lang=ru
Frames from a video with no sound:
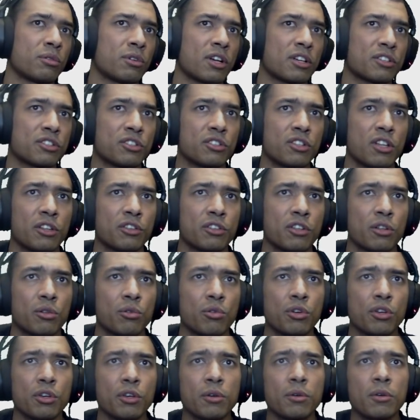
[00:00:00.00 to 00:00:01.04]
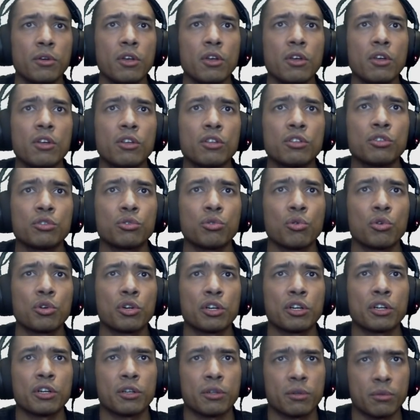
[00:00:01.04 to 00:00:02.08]
Асцендант э, Алои, не
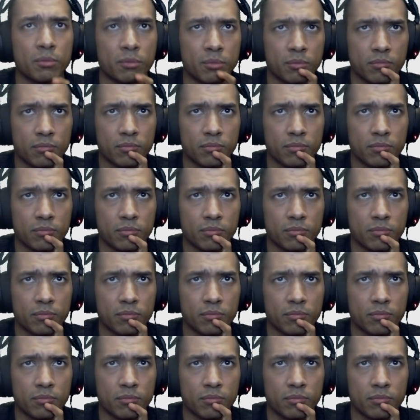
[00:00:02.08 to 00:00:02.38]
только